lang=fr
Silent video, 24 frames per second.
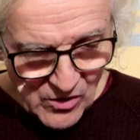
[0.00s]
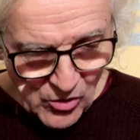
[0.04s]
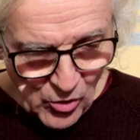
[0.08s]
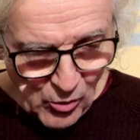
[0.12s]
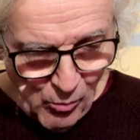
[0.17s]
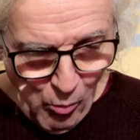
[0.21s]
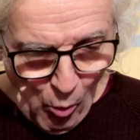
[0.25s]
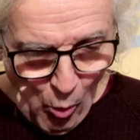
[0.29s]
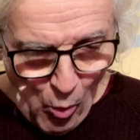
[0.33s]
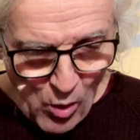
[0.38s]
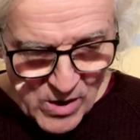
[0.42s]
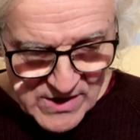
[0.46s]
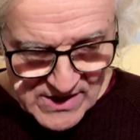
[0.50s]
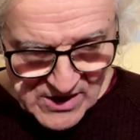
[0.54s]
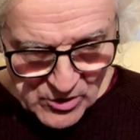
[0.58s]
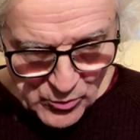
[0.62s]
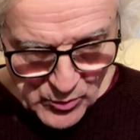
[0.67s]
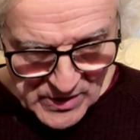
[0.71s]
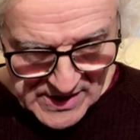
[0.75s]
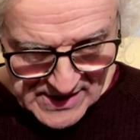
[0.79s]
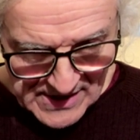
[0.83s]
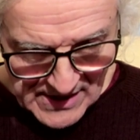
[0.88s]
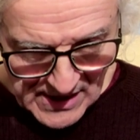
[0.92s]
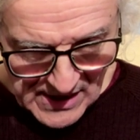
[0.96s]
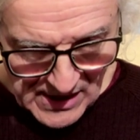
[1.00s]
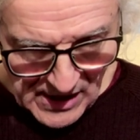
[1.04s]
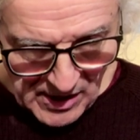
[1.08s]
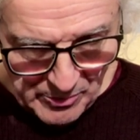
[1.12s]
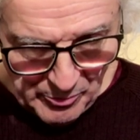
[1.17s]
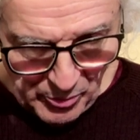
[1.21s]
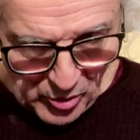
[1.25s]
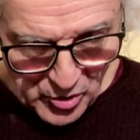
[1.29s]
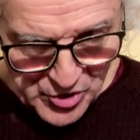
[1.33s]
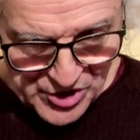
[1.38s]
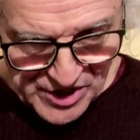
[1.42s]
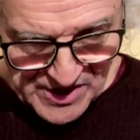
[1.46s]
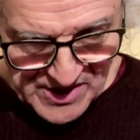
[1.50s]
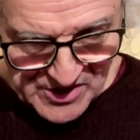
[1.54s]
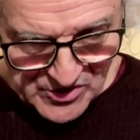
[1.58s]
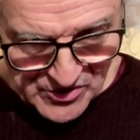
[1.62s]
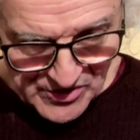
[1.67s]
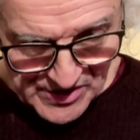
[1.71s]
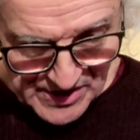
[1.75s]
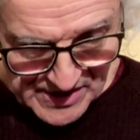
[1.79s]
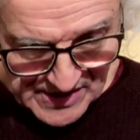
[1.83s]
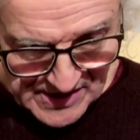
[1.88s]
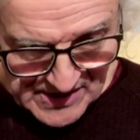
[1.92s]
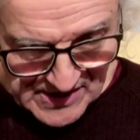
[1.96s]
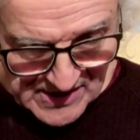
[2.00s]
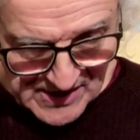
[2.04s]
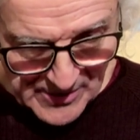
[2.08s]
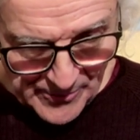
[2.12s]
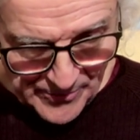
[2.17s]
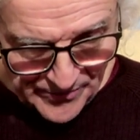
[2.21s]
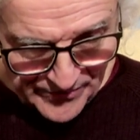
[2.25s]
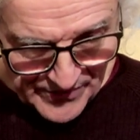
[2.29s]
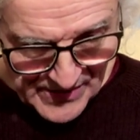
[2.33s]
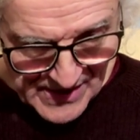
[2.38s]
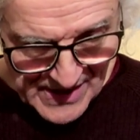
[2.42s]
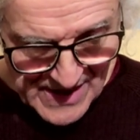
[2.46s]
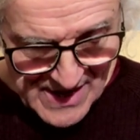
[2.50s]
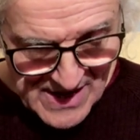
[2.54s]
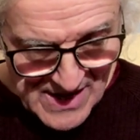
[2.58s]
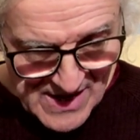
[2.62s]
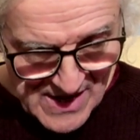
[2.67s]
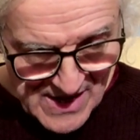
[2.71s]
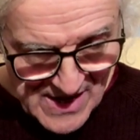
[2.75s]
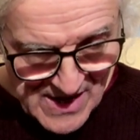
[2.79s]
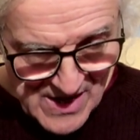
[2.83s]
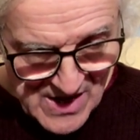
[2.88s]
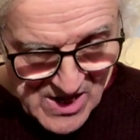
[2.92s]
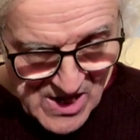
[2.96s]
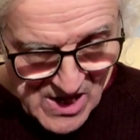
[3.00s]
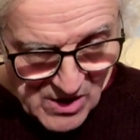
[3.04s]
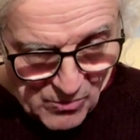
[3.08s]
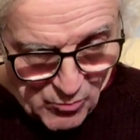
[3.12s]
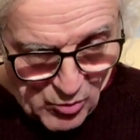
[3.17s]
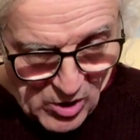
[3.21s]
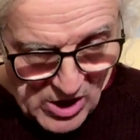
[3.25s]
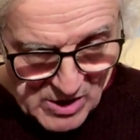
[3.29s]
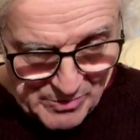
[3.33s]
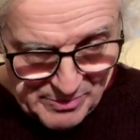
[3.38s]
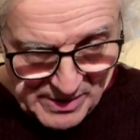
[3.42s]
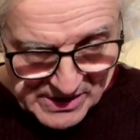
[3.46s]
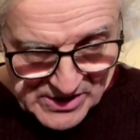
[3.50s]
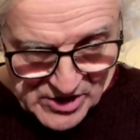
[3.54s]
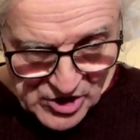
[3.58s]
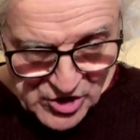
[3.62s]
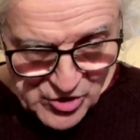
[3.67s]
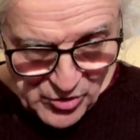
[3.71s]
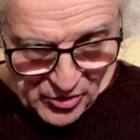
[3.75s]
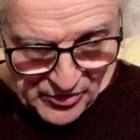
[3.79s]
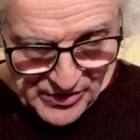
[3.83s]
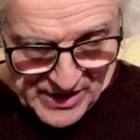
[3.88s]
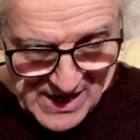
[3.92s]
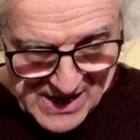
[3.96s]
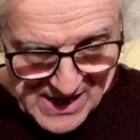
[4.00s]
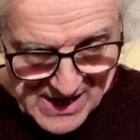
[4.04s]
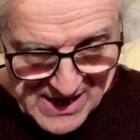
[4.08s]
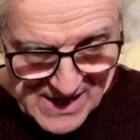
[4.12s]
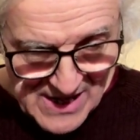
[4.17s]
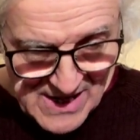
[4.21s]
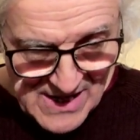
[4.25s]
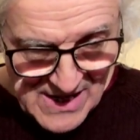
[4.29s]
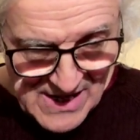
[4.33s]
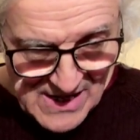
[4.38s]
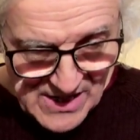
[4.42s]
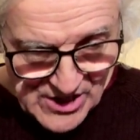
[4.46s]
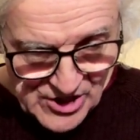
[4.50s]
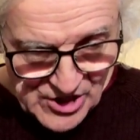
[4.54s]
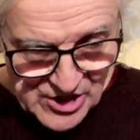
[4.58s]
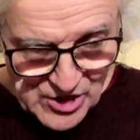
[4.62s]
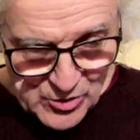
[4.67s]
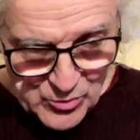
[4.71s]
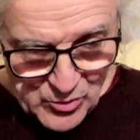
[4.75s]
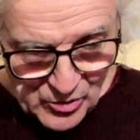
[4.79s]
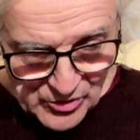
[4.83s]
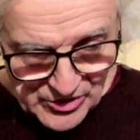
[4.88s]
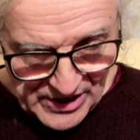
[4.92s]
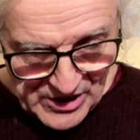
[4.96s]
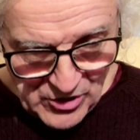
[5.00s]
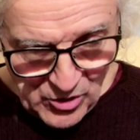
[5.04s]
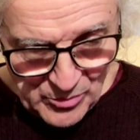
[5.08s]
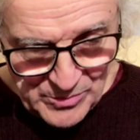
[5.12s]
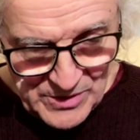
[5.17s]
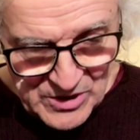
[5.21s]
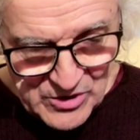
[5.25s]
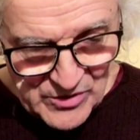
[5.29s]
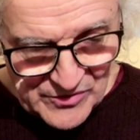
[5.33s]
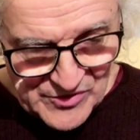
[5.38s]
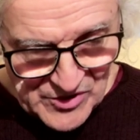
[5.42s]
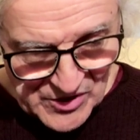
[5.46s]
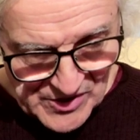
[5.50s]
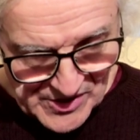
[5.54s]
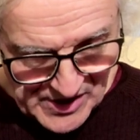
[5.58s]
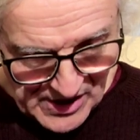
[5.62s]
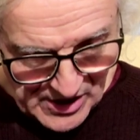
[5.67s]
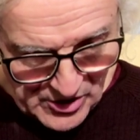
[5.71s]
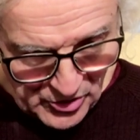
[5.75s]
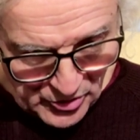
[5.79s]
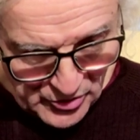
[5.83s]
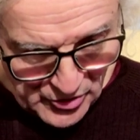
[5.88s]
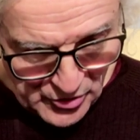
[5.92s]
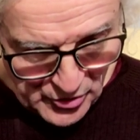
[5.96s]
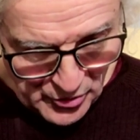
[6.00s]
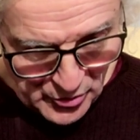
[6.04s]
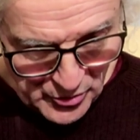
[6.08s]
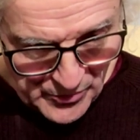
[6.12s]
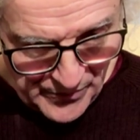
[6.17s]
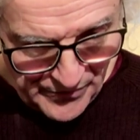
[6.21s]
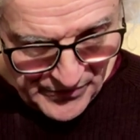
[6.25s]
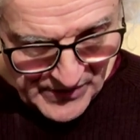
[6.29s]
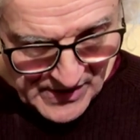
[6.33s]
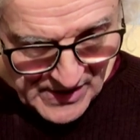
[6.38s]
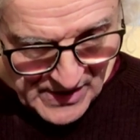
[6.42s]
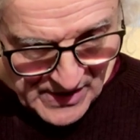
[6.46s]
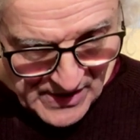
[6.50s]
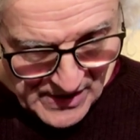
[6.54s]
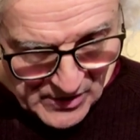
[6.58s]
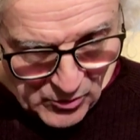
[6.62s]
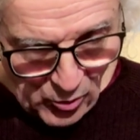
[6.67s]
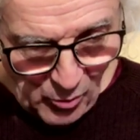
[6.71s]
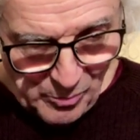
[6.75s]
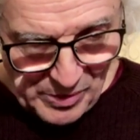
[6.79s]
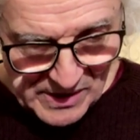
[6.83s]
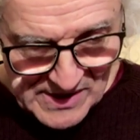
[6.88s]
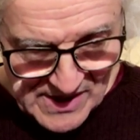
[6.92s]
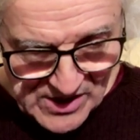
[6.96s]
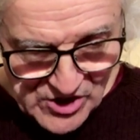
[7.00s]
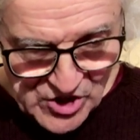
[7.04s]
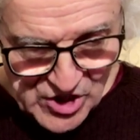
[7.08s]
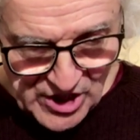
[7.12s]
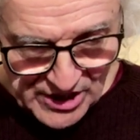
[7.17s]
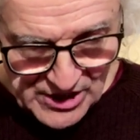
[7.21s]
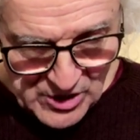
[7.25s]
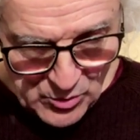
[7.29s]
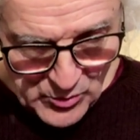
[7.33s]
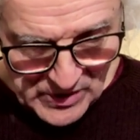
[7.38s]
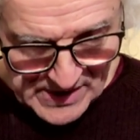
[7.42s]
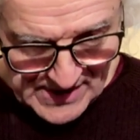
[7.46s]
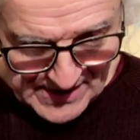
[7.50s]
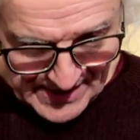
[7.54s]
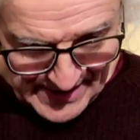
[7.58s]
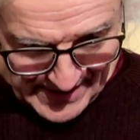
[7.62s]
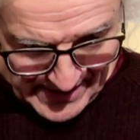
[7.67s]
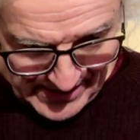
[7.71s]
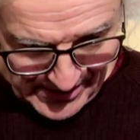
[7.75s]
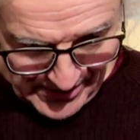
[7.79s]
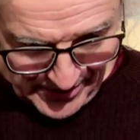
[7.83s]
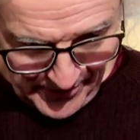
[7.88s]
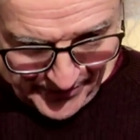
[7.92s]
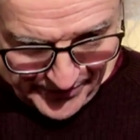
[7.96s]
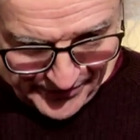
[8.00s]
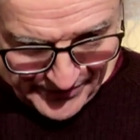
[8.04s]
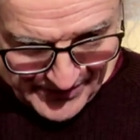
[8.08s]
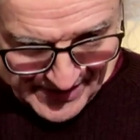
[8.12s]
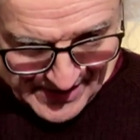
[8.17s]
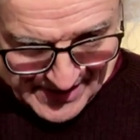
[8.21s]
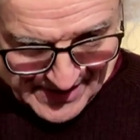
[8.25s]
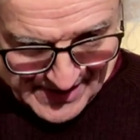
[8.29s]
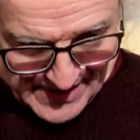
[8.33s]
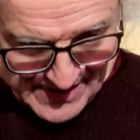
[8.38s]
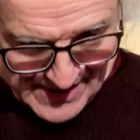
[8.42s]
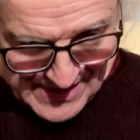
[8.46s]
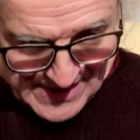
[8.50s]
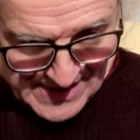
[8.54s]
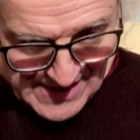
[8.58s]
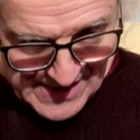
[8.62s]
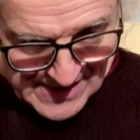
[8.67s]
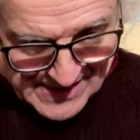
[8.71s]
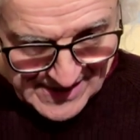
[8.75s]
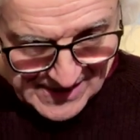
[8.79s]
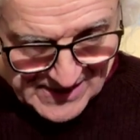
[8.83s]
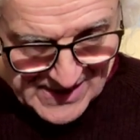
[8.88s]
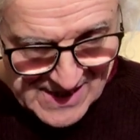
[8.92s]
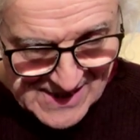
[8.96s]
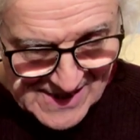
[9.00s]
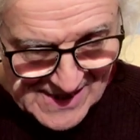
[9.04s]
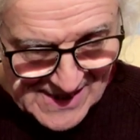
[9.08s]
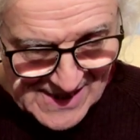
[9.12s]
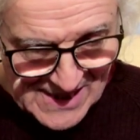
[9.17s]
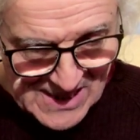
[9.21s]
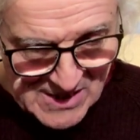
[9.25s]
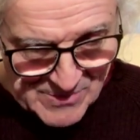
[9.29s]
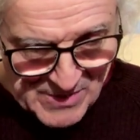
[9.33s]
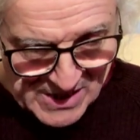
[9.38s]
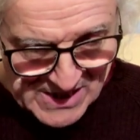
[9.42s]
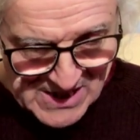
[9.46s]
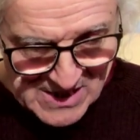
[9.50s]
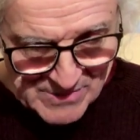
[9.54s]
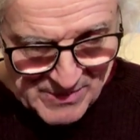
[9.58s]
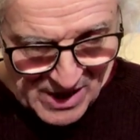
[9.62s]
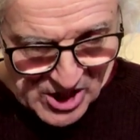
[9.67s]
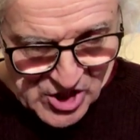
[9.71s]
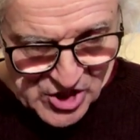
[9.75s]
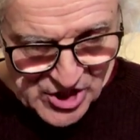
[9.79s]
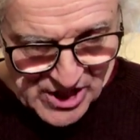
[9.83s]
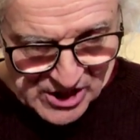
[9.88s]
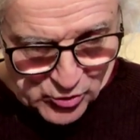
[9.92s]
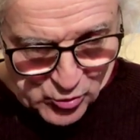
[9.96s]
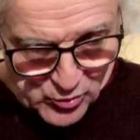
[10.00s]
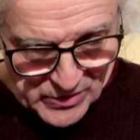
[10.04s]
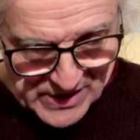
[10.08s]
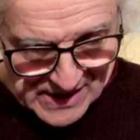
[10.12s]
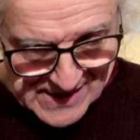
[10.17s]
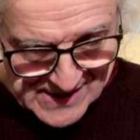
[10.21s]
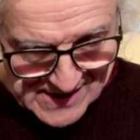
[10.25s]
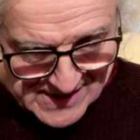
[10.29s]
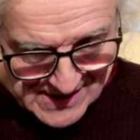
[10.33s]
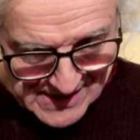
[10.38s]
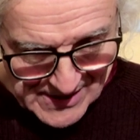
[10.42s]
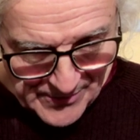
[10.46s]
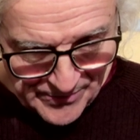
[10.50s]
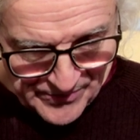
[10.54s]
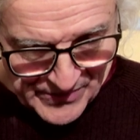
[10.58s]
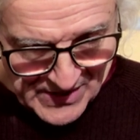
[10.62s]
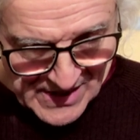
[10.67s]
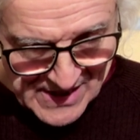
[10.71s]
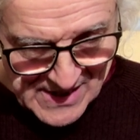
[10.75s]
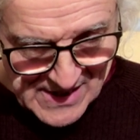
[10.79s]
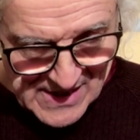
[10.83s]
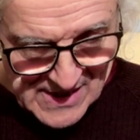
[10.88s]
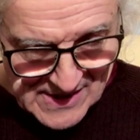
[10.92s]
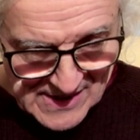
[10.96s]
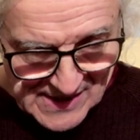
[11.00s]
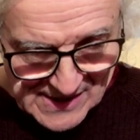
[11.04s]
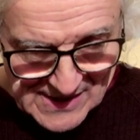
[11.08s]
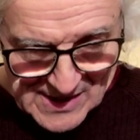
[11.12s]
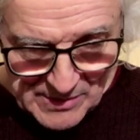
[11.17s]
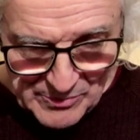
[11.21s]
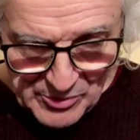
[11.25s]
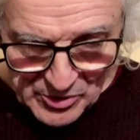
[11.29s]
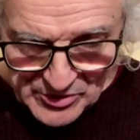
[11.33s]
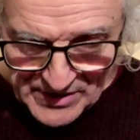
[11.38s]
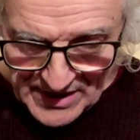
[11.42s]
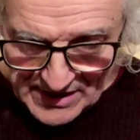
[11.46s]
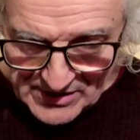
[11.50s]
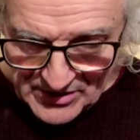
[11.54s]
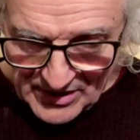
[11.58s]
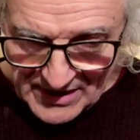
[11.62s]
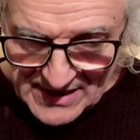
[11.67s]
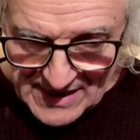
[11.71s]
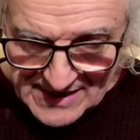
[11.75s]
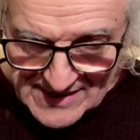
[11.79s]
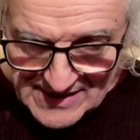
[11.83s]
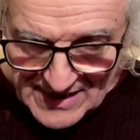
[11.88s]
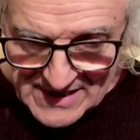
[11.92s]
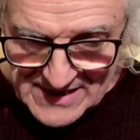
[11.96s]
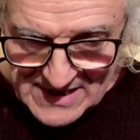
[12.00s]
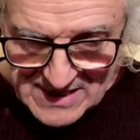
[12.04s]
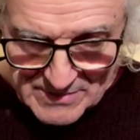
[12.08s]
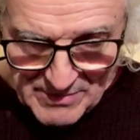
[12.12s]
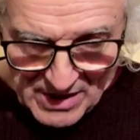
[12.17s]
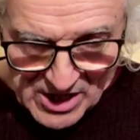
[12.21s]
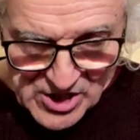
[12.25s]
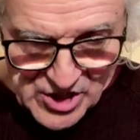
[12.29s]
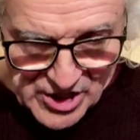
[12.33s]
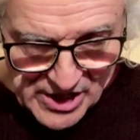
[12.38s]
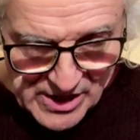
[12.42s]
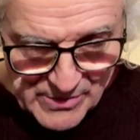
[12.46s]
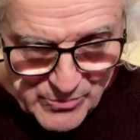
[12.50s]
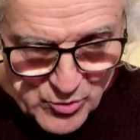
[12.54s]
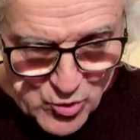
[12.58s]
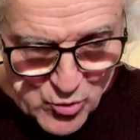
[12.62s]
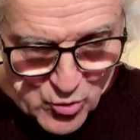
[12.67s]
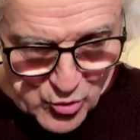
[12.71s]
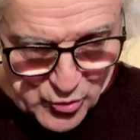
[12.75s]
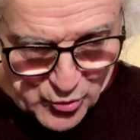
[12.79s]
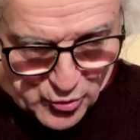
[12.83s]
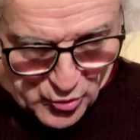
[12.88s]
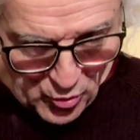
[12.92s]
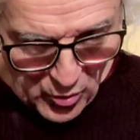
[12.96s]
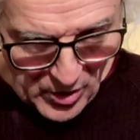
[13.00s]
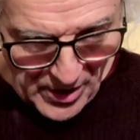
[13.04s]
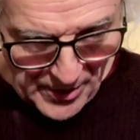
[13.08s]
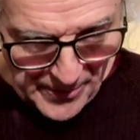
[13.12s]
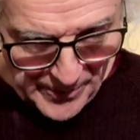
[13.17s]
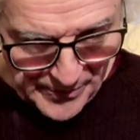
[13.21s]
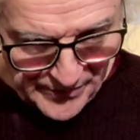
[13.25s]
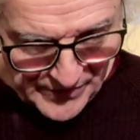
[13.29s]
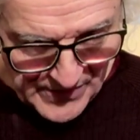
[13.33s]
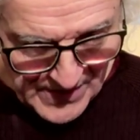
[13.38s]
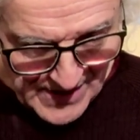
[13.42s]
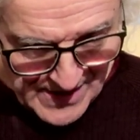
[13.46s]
Ambroise Loisard, projectionniste. Moi, le Pâté Journal, j'y suis entré en 1952 et on passait déjà des westerns. C'était un cinéma qui marchait à tout casser. C'était peut-être la salle qui marchait le mieux du coin.